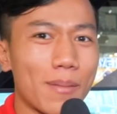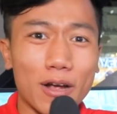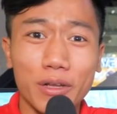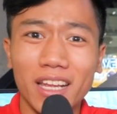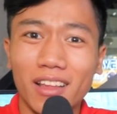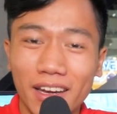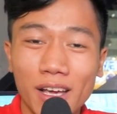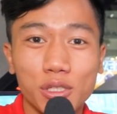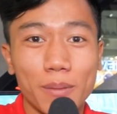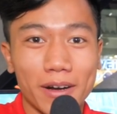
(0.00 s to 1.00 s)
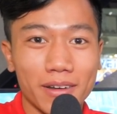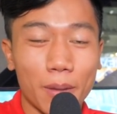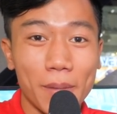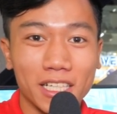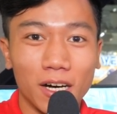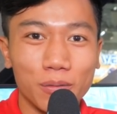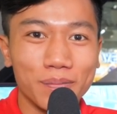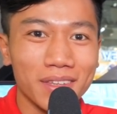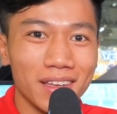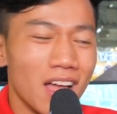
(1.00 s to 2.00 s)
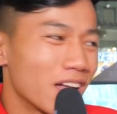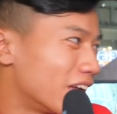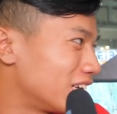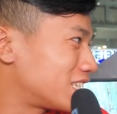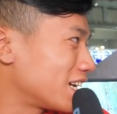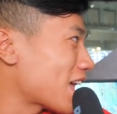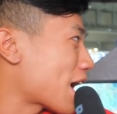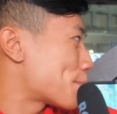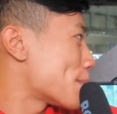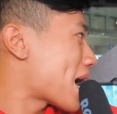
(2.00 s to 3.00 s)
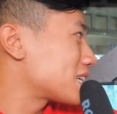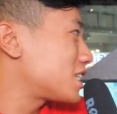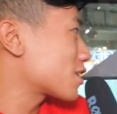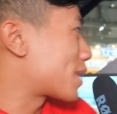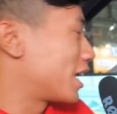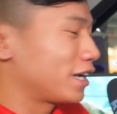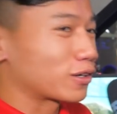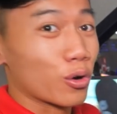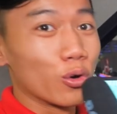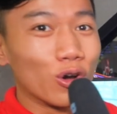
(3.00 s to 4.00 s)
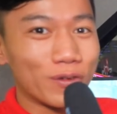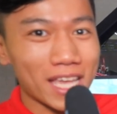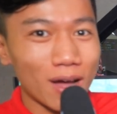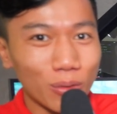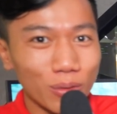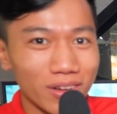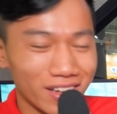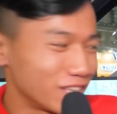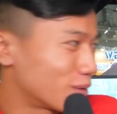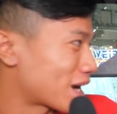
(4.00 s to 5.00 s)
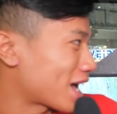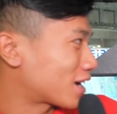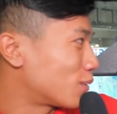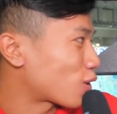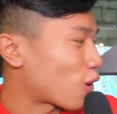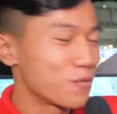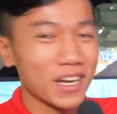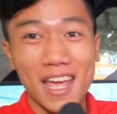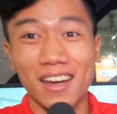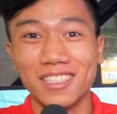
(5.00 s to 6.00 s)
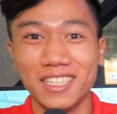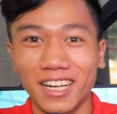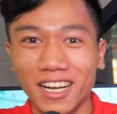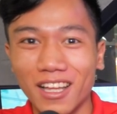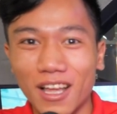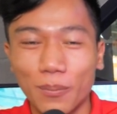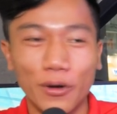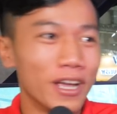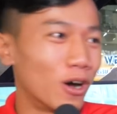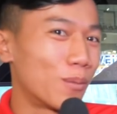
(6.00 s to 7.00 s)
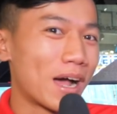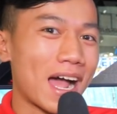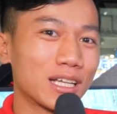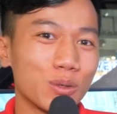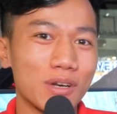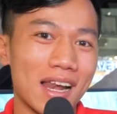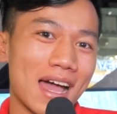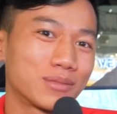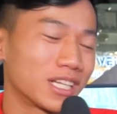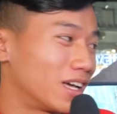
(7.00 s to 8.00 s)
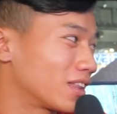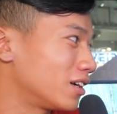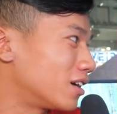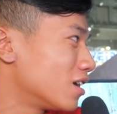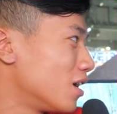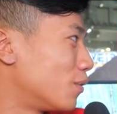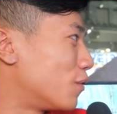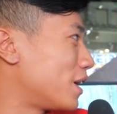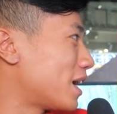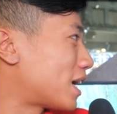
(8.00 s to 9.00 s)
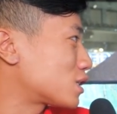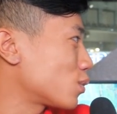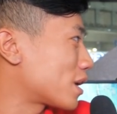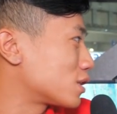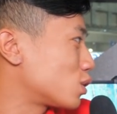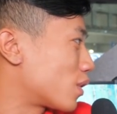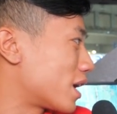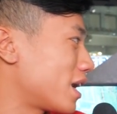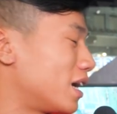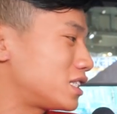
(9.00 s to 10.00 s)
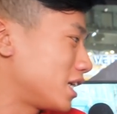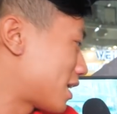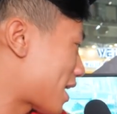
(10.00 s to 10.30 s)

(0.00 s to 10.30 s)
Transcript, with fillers: các bạn có nhìn thấy điều gì đặc biệt không? Đây chính là ba chiếc màn hình nó nối với nhau nhưng mà lại không có viền đen ở giữa. Một điều mà Asus đã làm rất là ấn tượng bởi vì Asus đang dùng ở đây đấy chính